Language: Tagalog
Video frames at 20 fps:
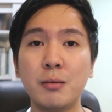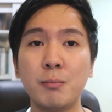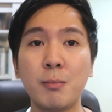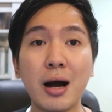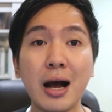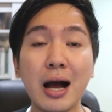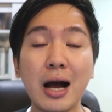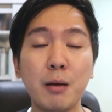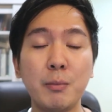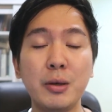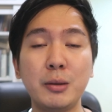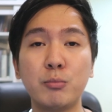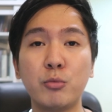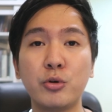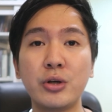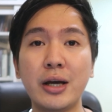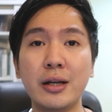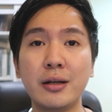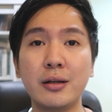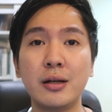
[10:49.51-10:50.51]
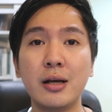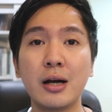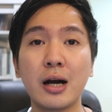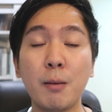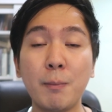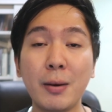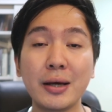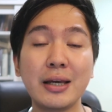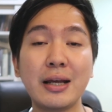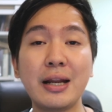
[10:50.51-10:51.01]
makakamit mo yan
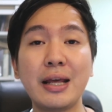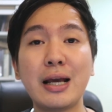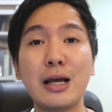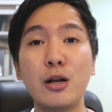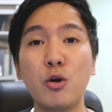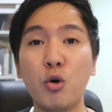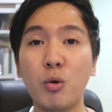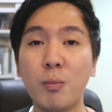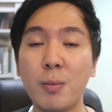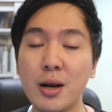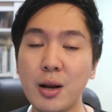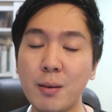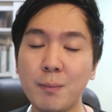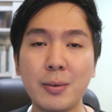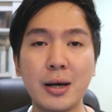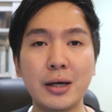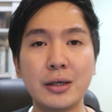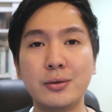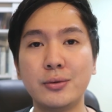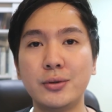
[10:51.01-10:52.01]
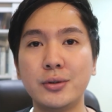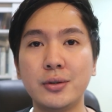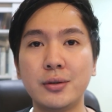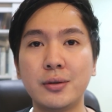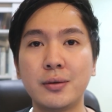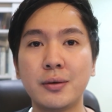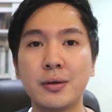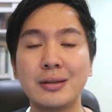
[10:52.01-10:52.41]
kapag yan ay kalooban ng Panginoon.